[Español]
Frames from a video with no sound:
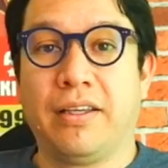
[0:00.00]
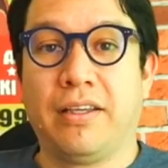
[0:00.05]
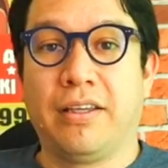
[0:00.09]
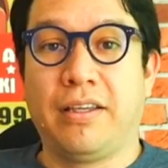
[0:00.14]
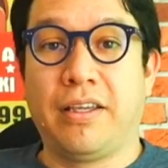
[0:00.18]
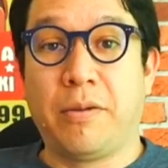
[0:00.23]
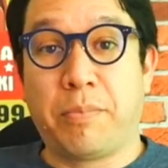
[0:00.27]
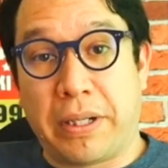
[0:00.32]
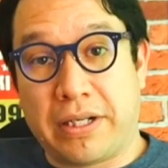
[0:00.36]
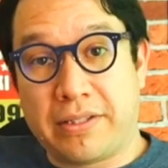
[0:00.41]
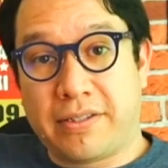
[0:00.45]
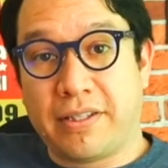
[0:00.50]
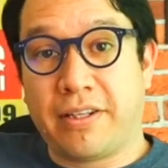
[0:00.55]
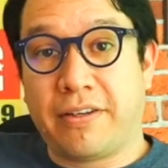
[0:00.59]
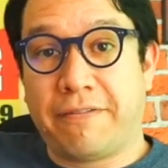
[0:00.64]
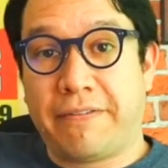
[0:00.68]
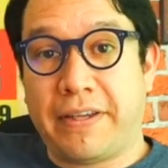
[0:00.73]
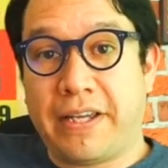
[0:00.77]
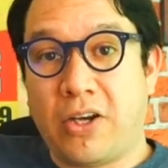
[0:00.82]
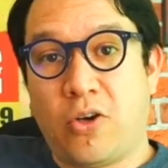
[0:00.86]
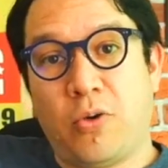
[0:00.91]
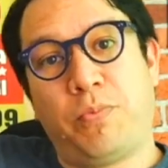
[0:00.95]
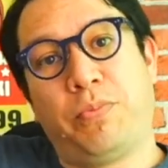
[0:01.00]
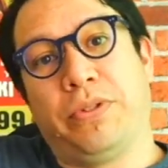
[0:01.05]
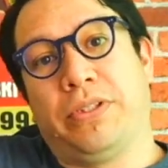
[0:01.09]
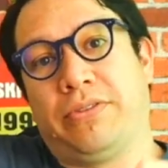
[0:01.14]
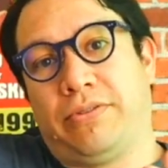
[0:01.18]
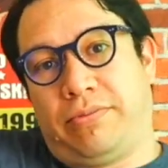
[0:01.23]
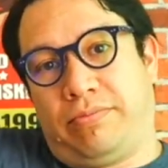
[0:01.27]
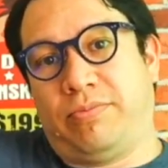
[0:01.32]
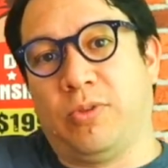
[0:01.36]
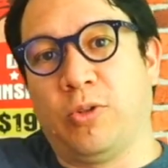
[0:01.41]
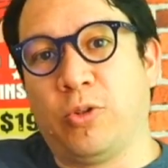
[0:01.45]
Y para el significado,
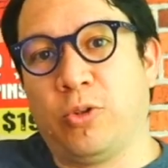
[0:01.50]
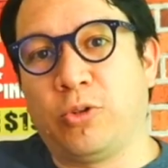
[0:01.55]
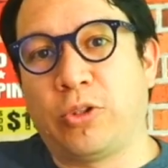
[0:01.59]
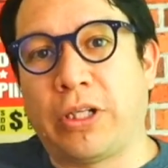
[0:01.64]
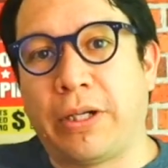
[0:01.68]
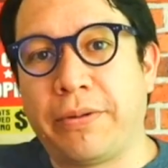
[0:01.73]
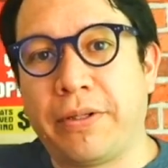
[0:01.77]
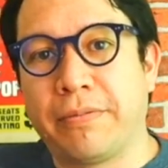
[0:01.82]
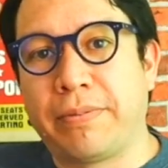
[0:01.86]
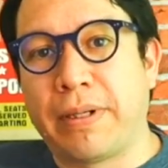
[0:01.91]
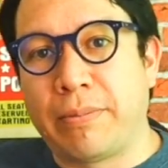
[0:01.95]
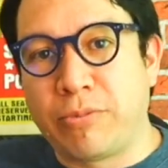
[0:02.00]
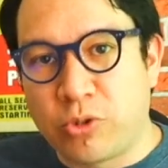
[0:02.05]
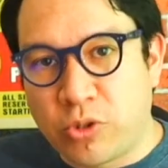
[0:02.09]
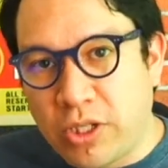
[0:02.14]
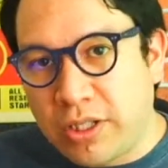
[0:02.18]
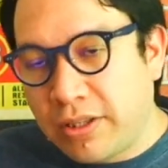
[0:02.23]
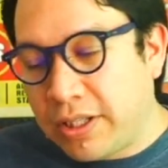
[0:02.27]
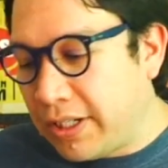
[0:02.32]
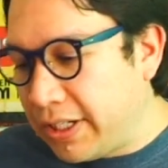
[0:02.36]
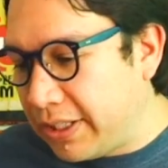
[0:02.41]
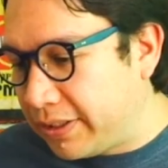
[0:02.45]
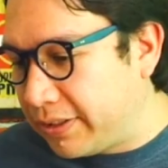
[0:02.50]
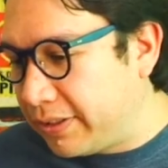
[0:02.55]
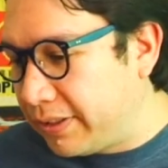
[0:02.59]
pues, otra vez vamos a internet.